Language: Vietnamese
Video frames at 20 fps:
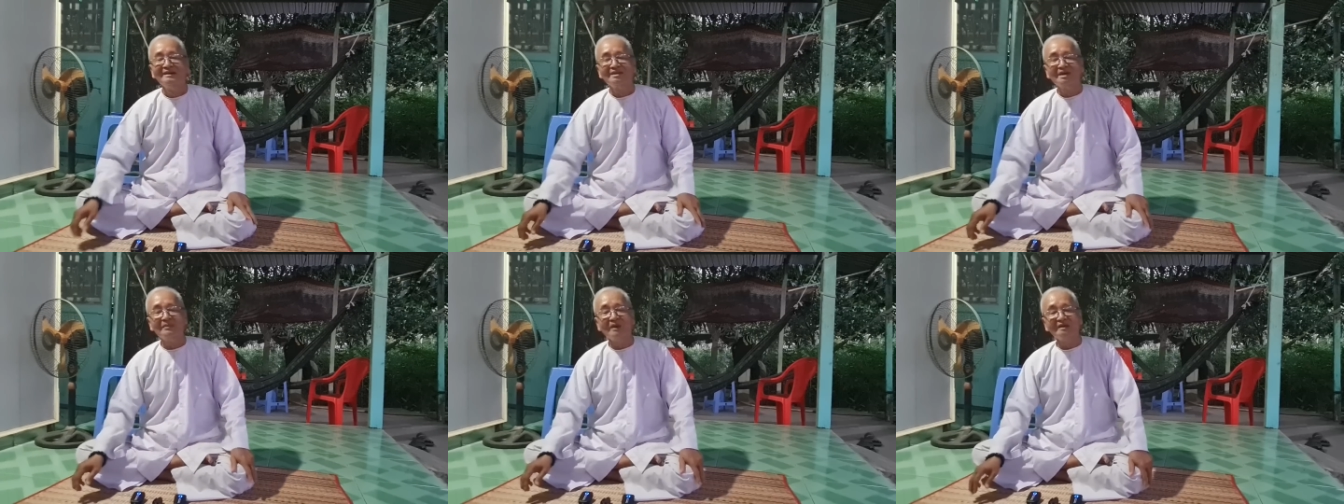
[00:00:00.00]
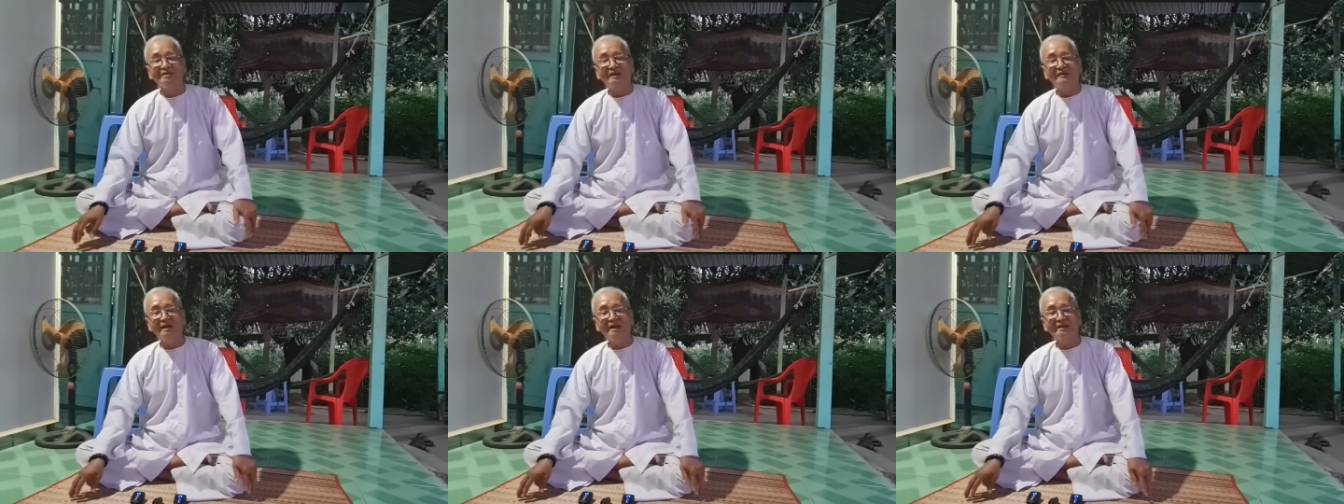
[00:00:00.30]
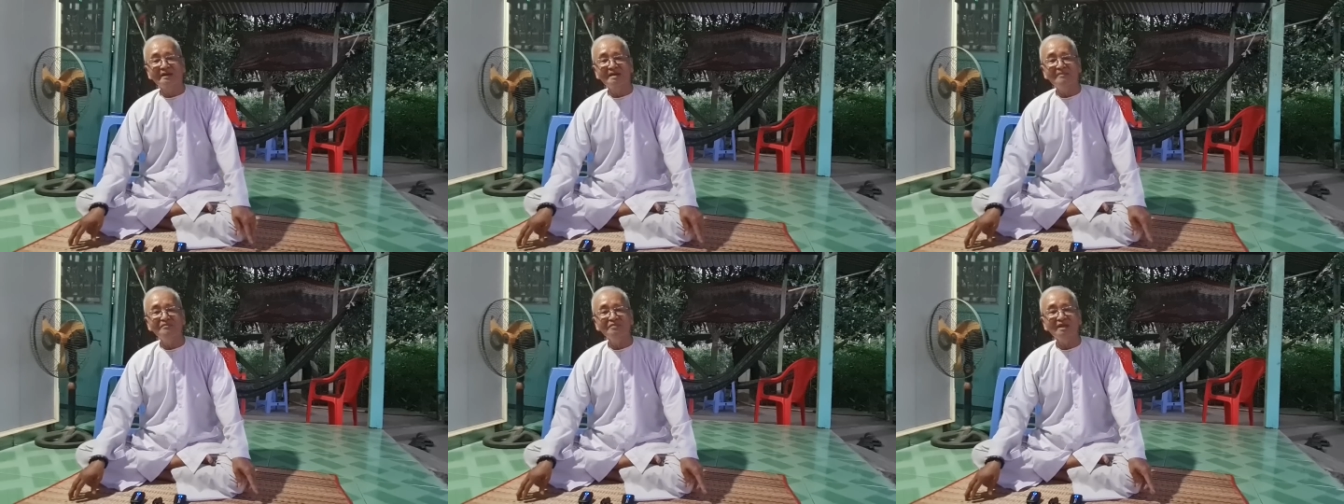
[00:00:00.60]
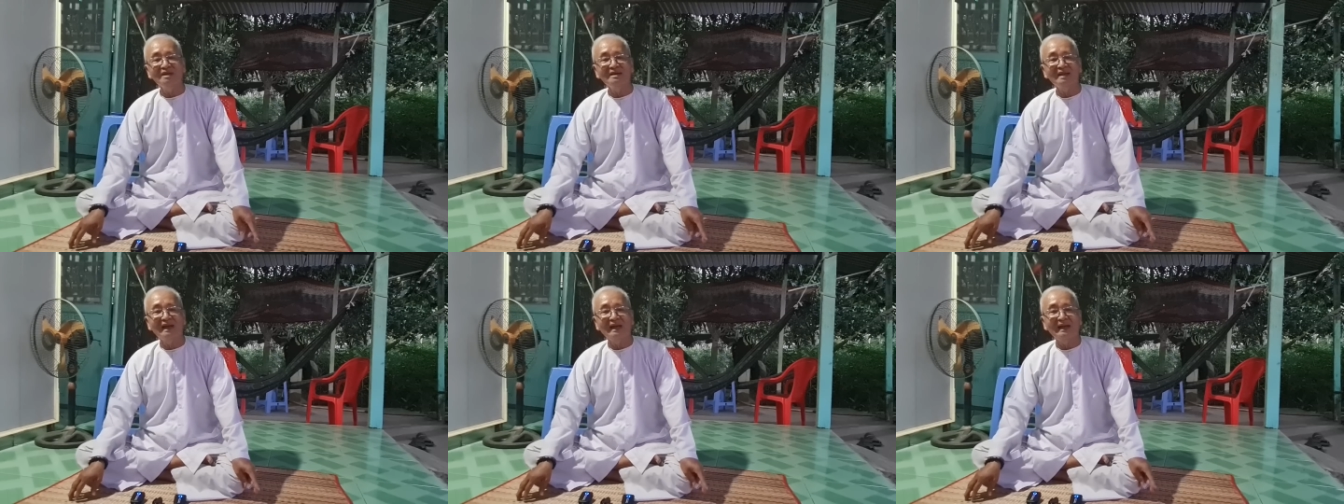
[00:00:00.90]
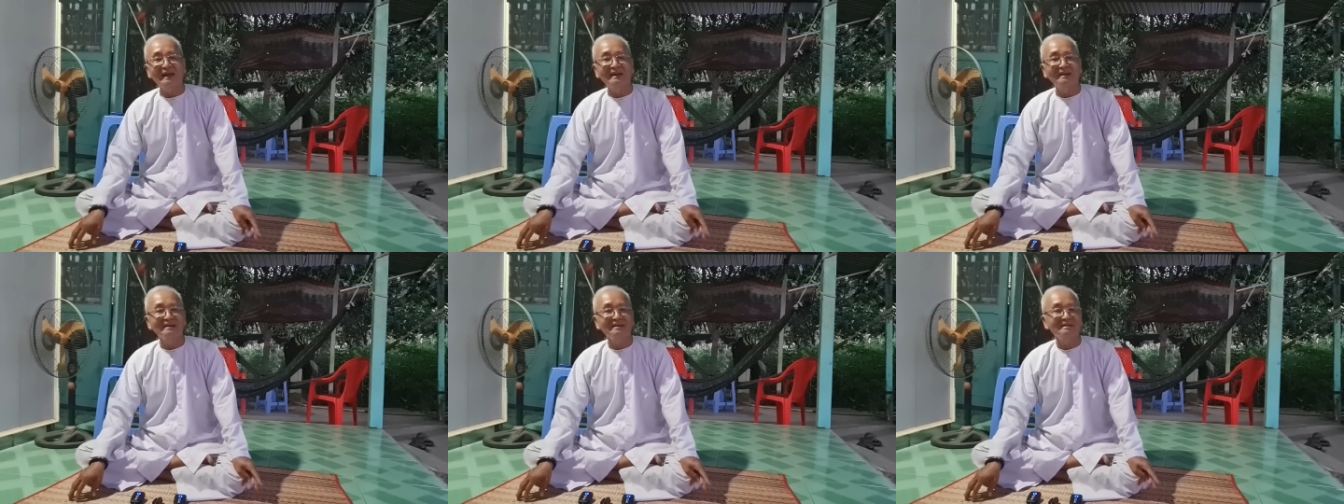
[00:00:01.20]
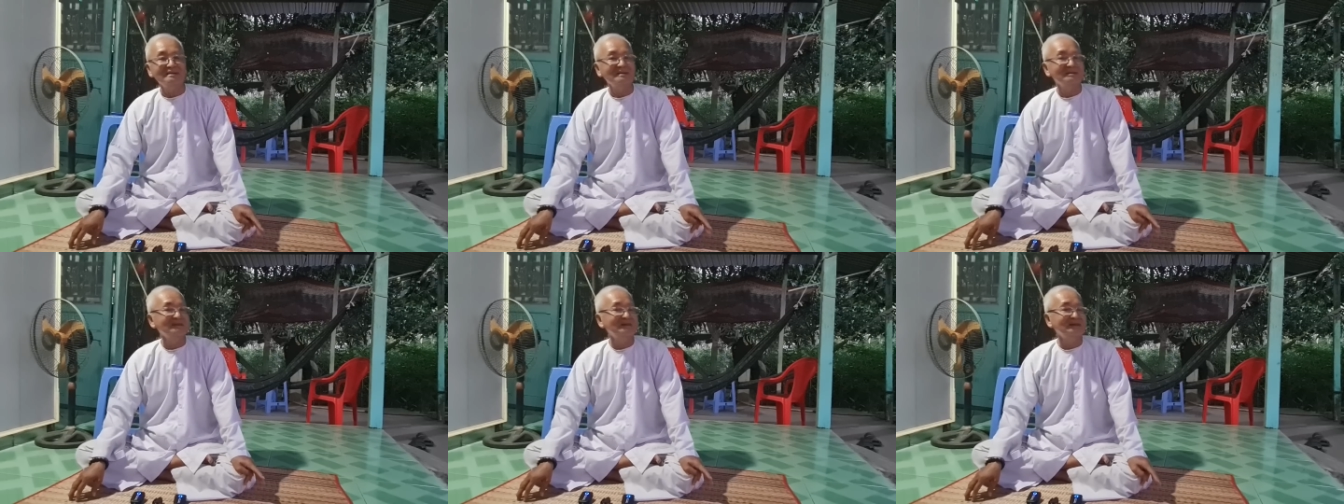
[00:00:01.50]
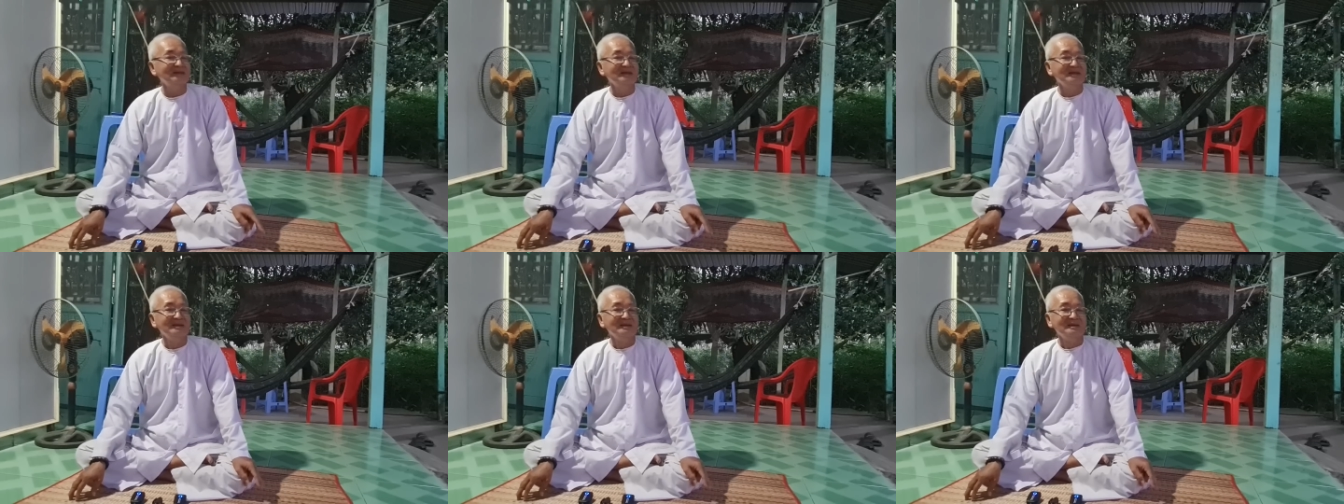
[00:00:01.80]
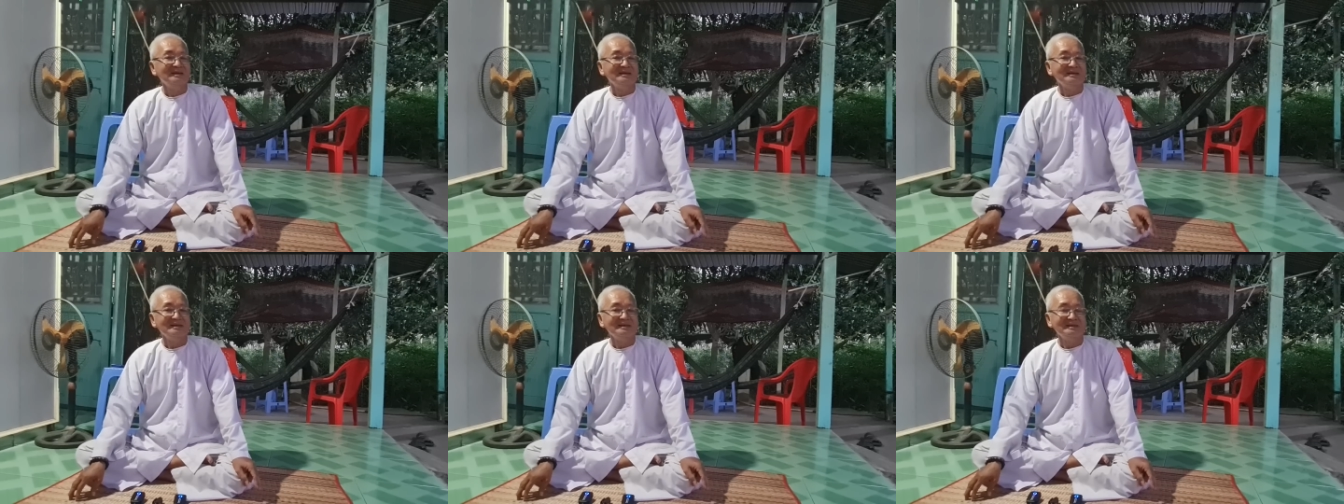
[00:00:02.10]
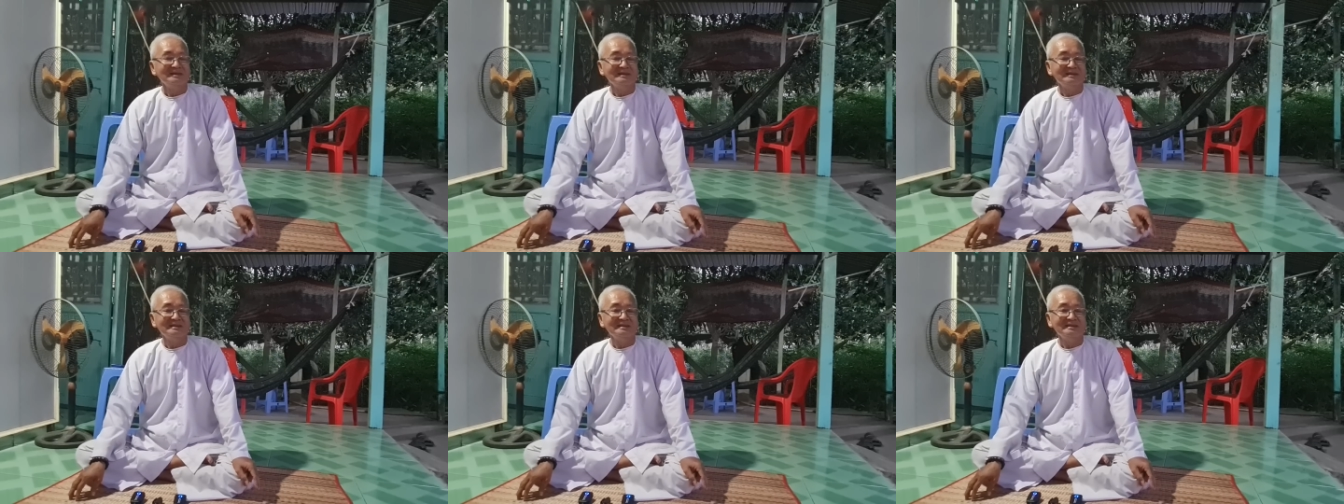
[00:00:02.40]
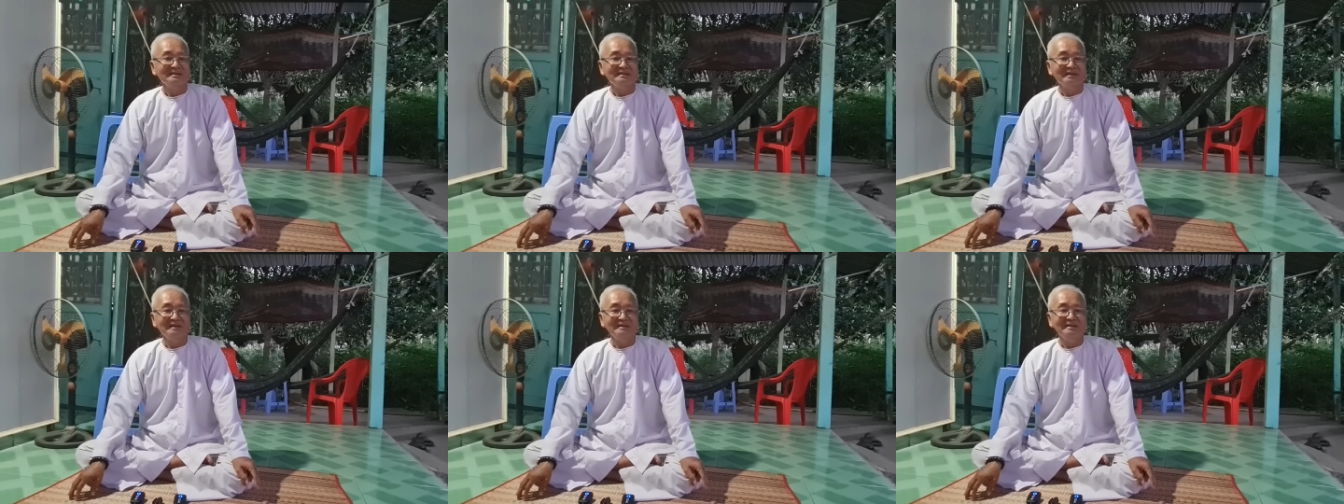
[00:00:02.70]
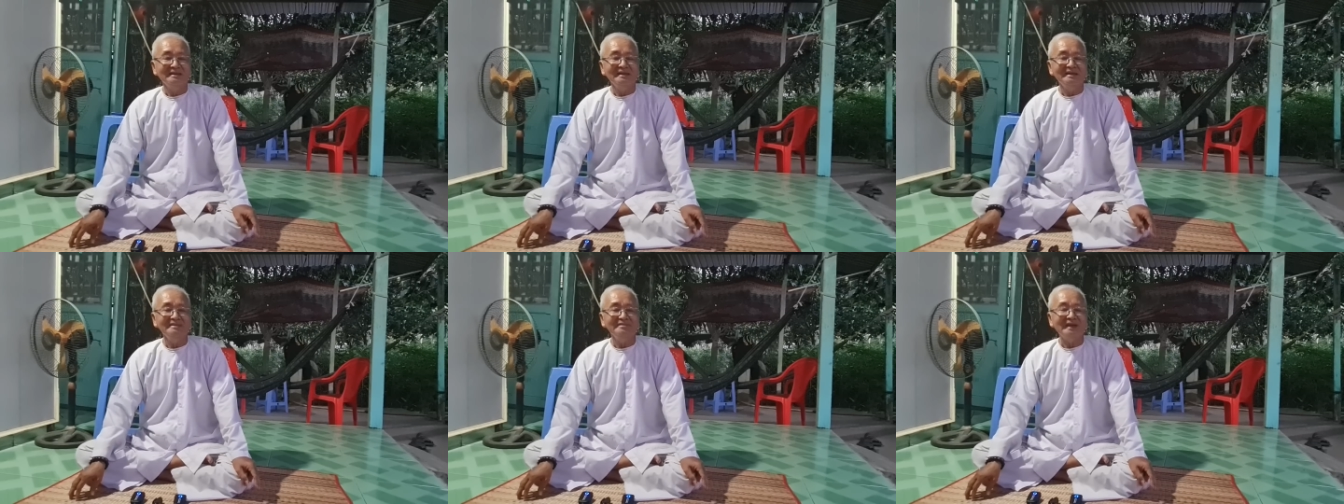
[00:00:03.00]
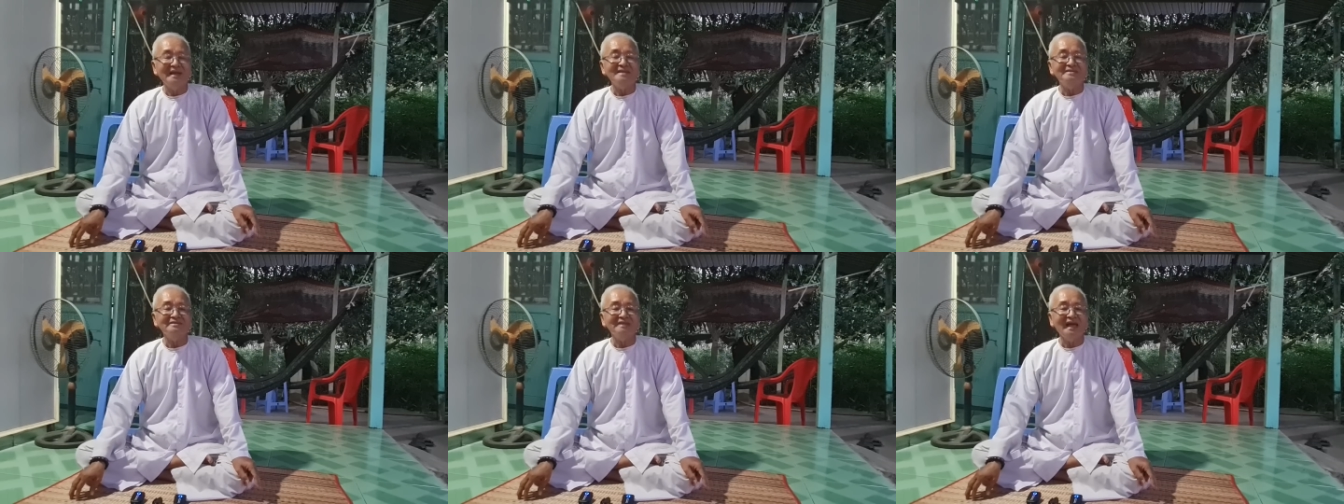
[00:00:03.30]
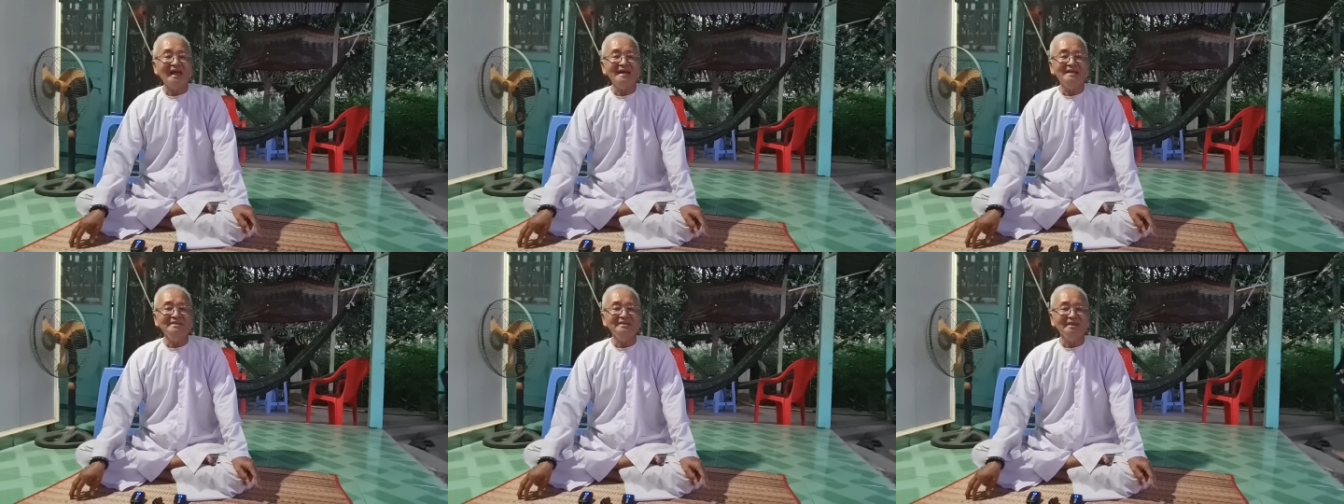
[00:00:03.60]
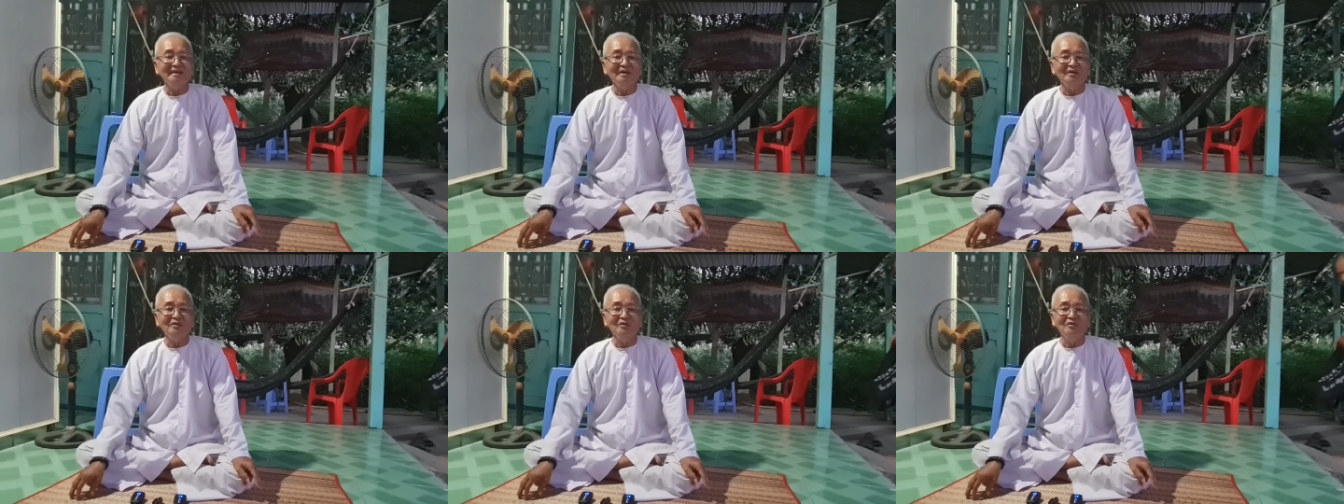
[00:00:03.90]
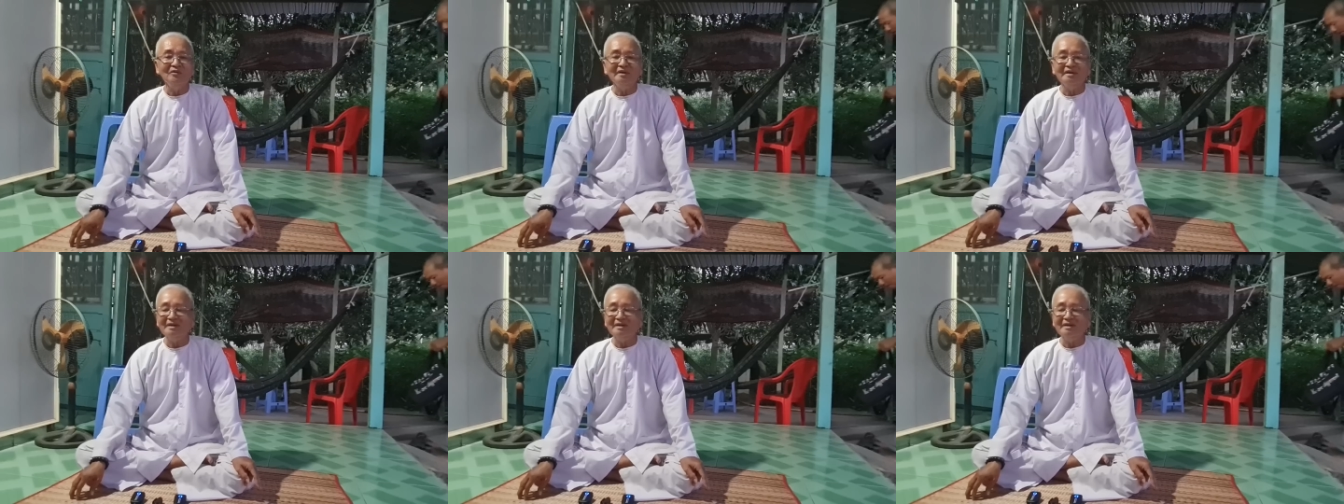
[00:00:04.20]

chơi bời theo đàn điếm tức là à, những cái trác tán theo